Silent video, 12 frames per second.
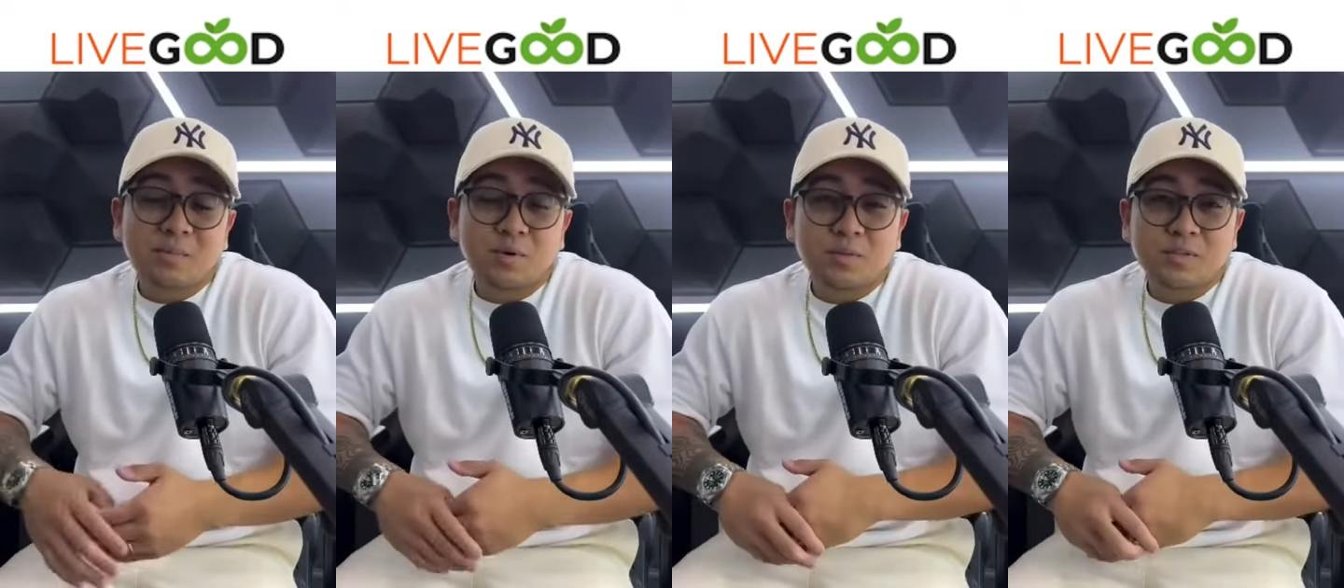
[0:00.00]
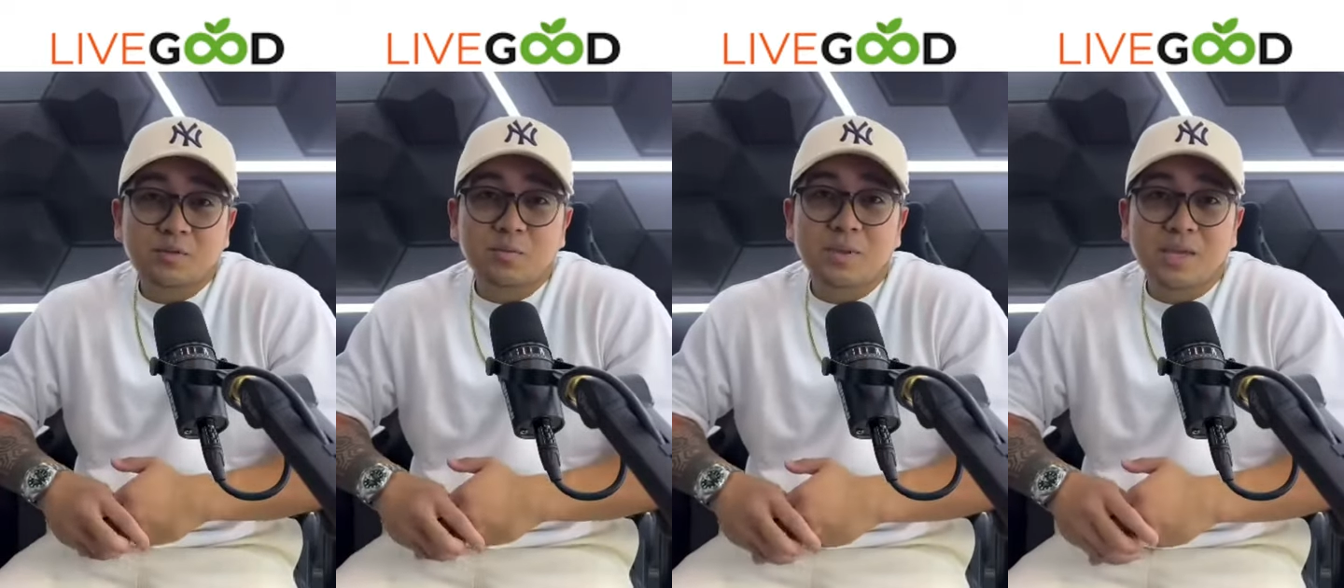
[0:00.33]

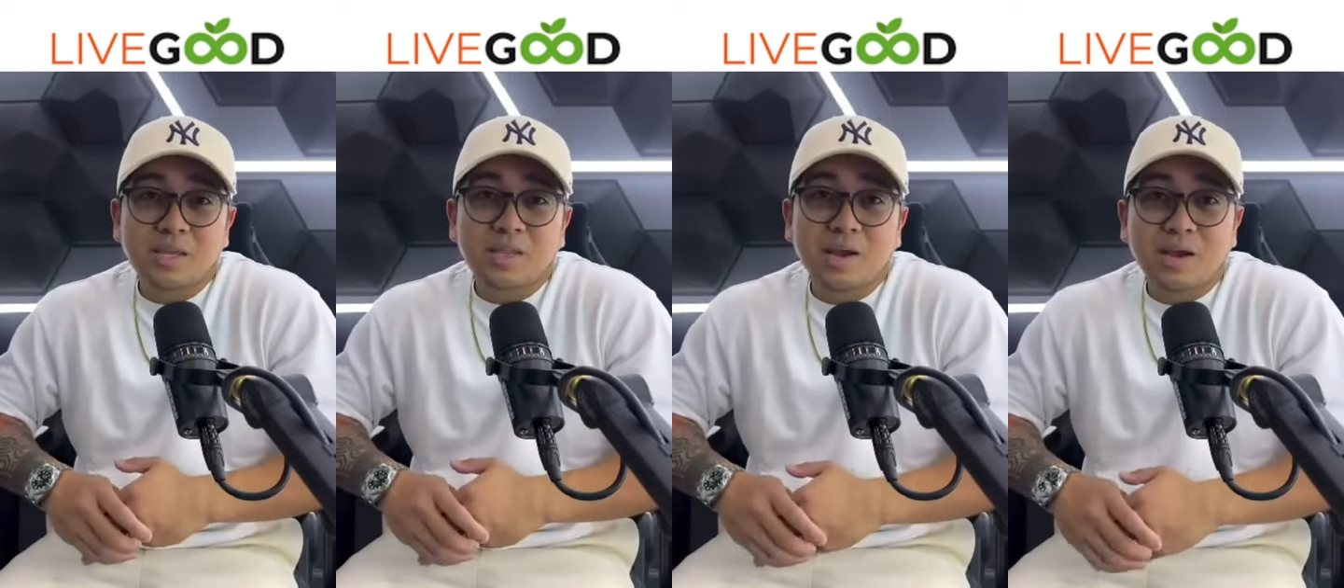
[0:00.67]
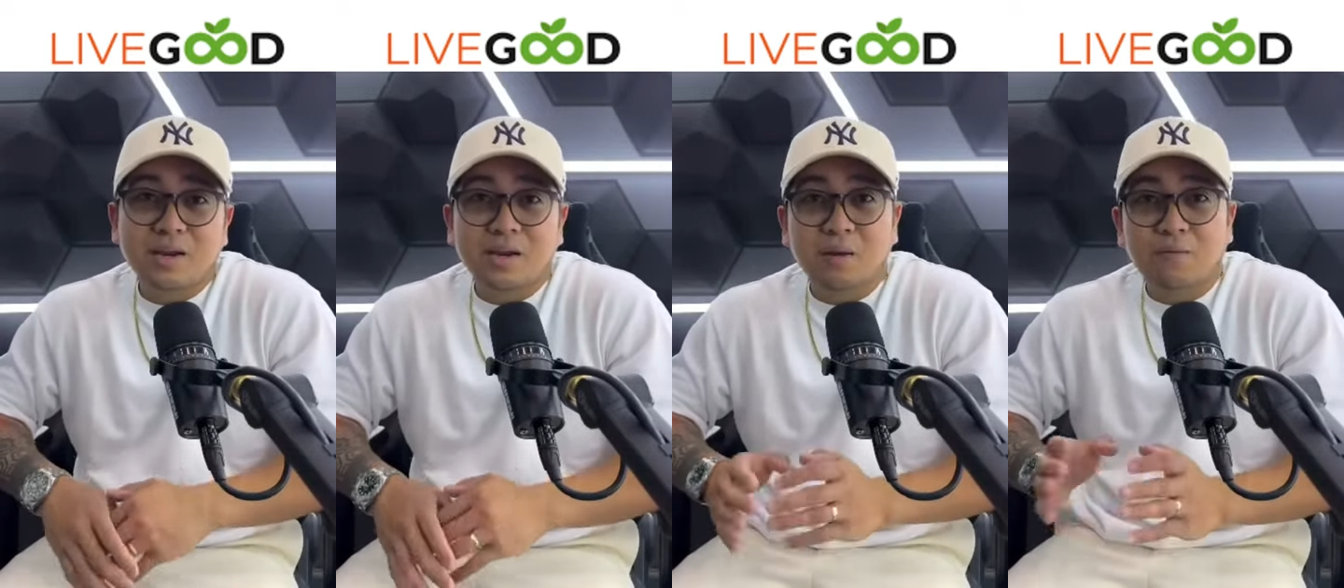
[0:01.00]
kumis kumikita
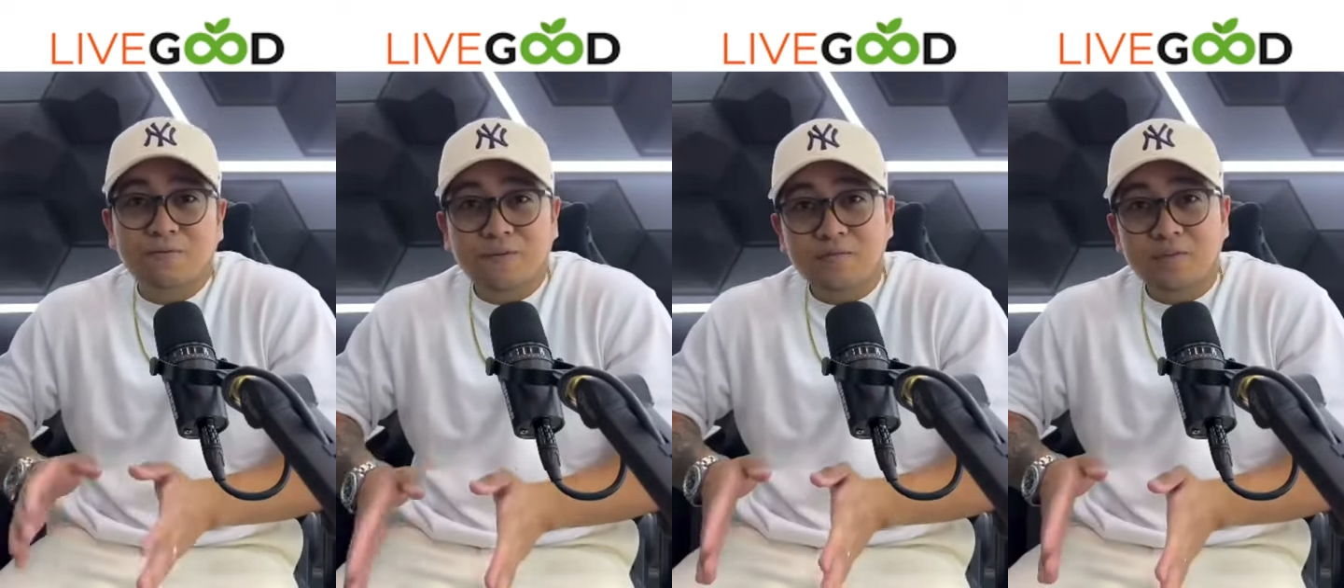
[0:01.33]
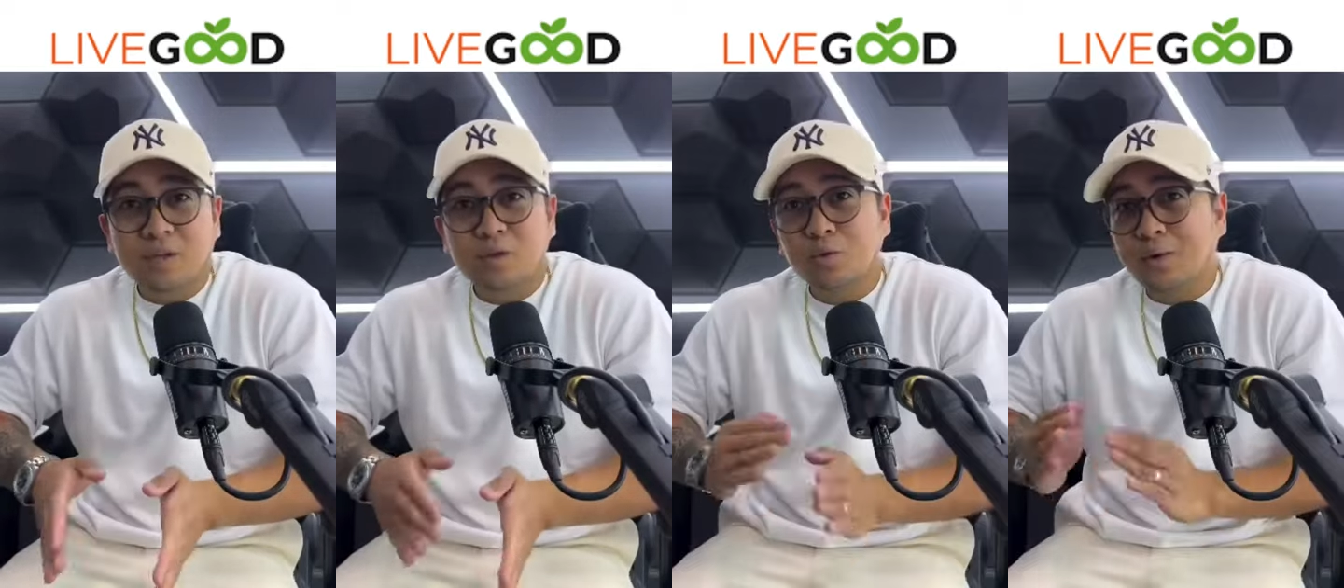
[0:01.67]
ka na ng
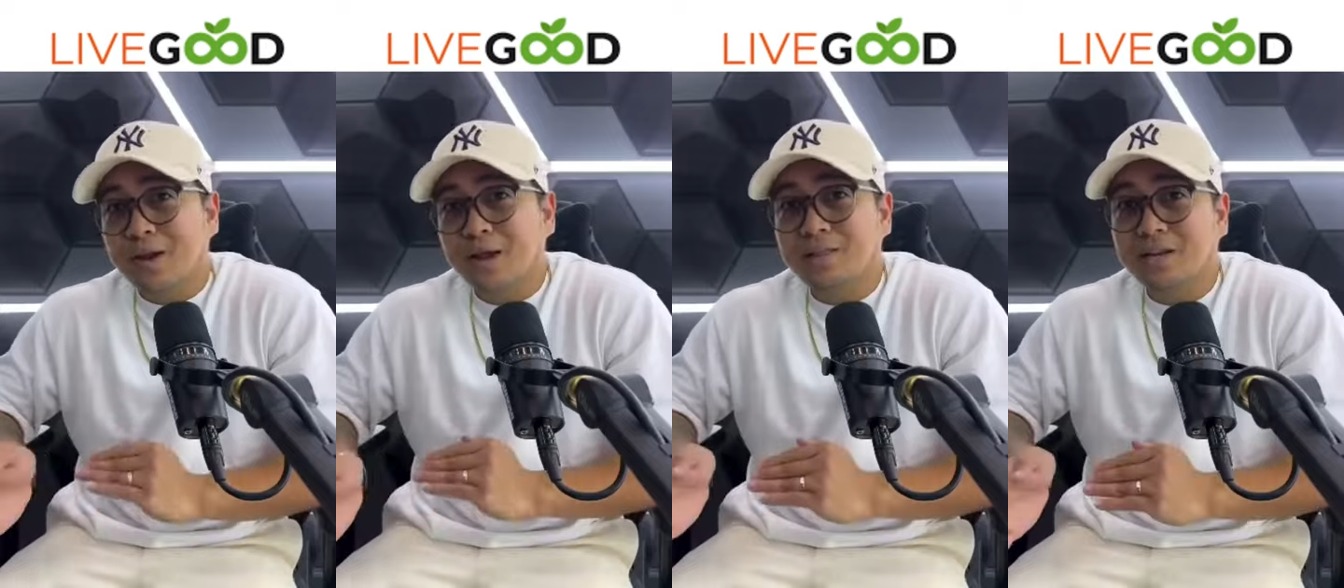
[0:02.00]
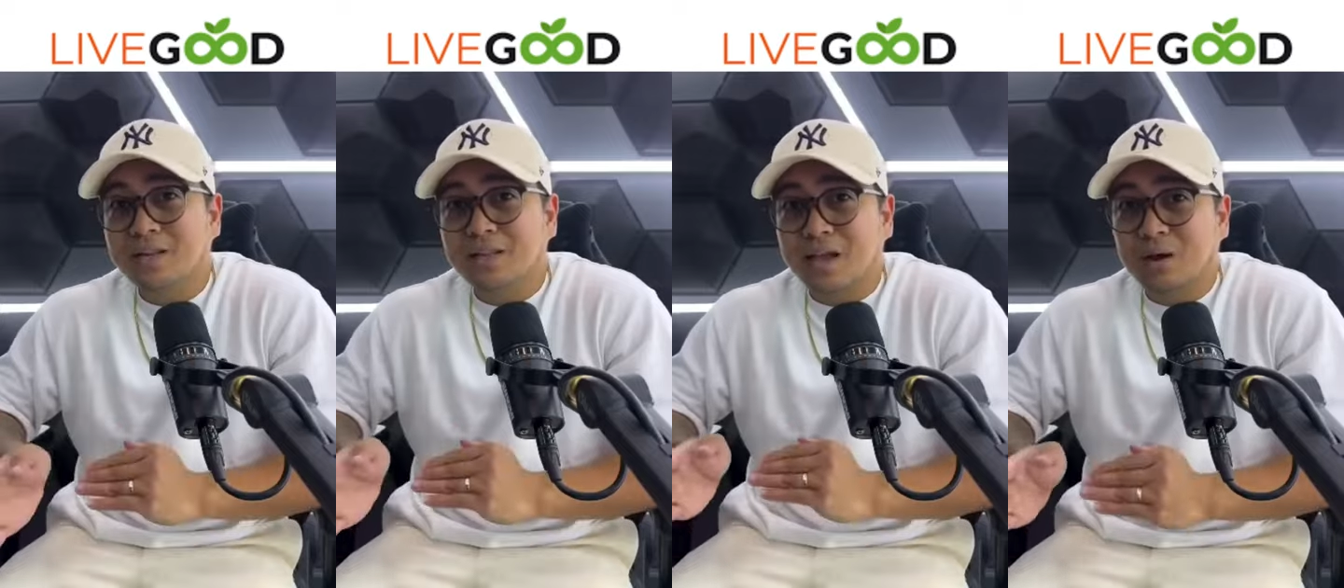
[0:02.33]
50 to 100,000